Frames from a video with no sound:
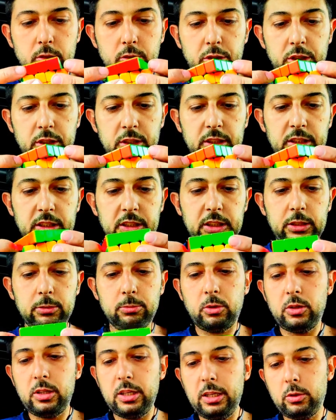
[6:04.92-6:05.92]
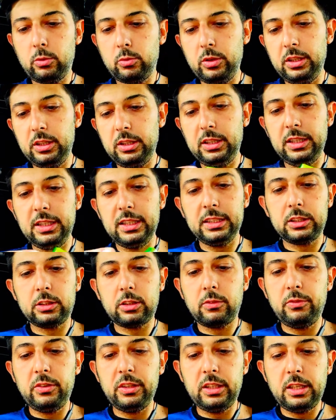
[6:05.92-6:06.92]
riuscitissimo e qui
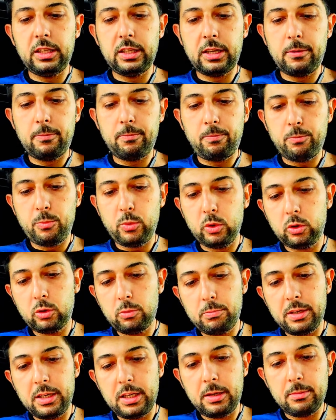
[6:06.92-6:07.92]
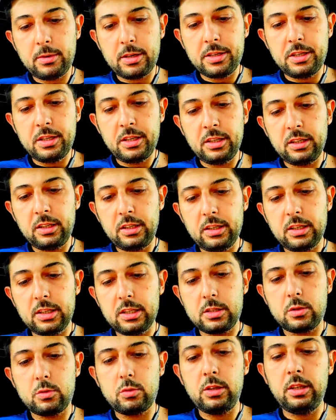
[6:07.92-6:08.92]
riesco a vedere molto bene i magneti
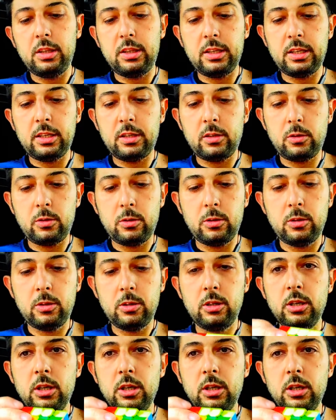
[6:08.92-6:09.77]
al suo interno